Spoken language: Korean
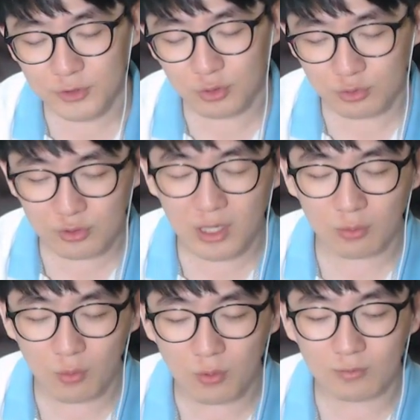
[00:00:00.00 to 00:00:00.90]

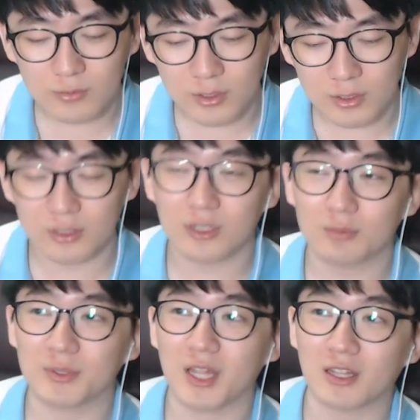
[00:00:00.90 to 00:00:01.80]
존중하고
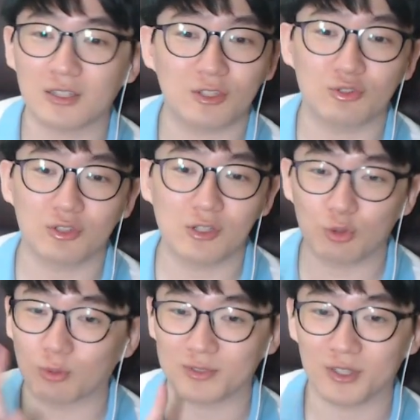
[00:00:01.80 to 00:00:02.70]
그들을 비난할 이유는
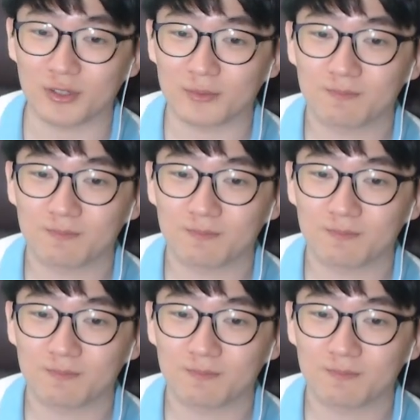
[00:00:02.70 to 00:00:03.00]
일도 없어요.